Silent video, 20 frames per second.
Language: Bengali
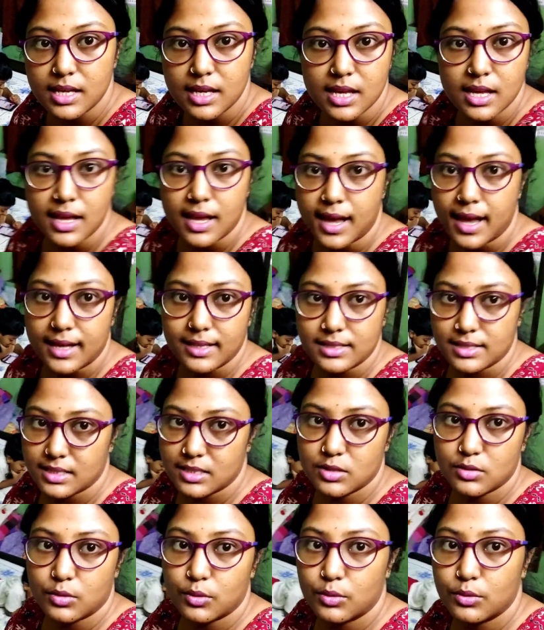যে আজকে
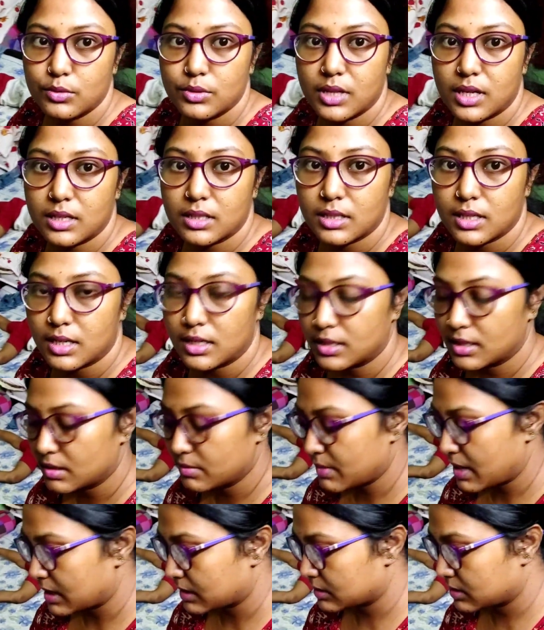যে হলুদ আর তেল
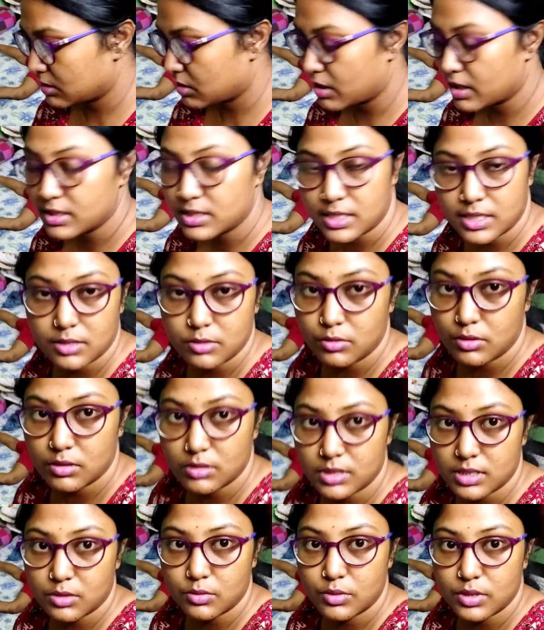টেল মাখতে হয় সেইগুলো
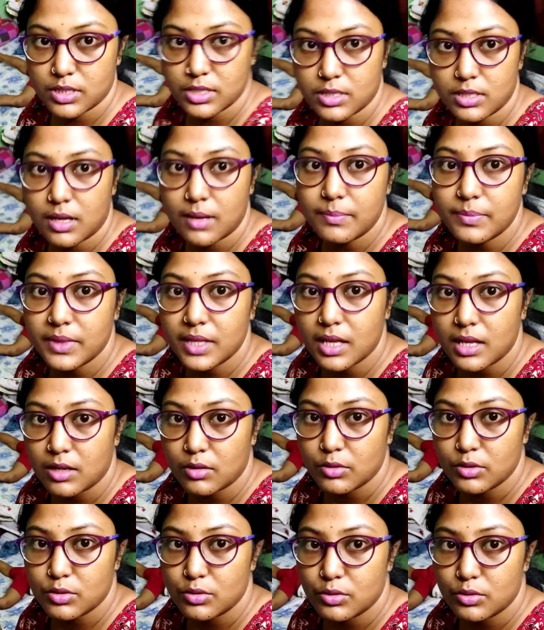যে করেছিলাম না
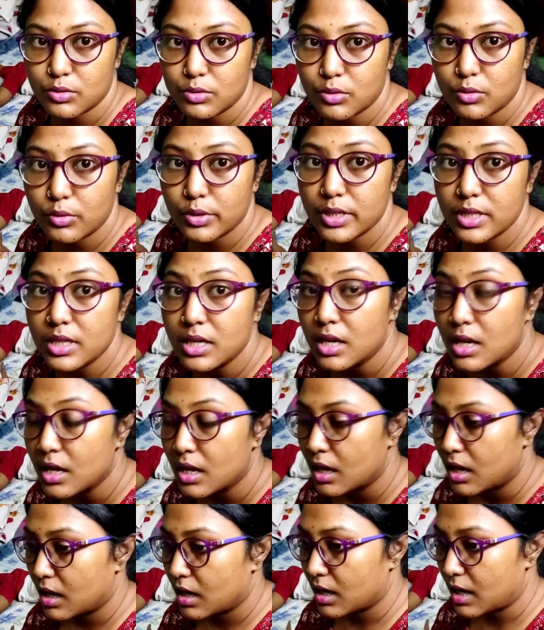ওই জন্য ওই
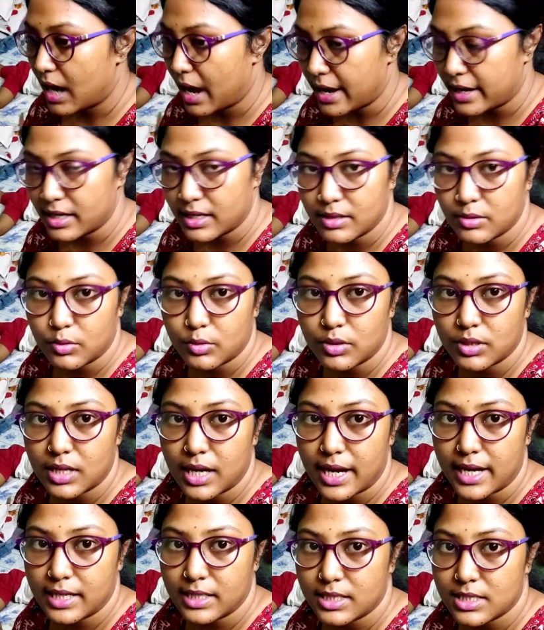গায়ে ওর
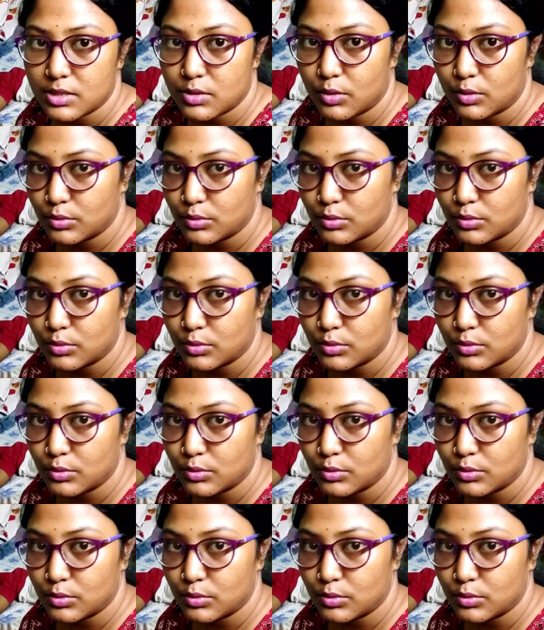গায়ের যে